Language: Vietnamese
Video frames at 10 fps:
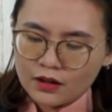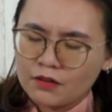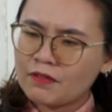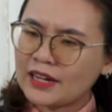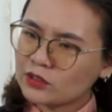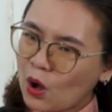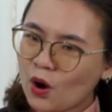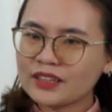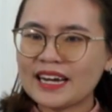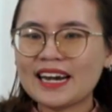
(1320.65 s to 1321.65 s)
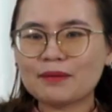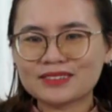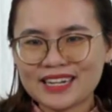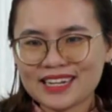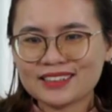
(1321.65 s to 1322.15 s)
và tôi thấy làm
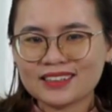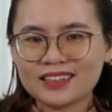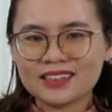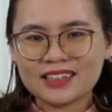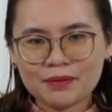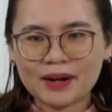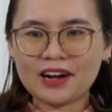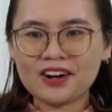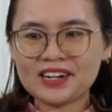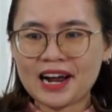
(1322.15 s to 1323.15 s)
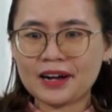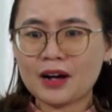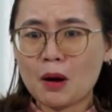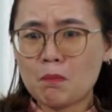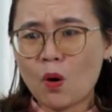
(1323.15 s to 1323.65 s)
tiếc khi mà nói rằng
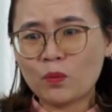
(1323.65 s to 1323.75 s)
một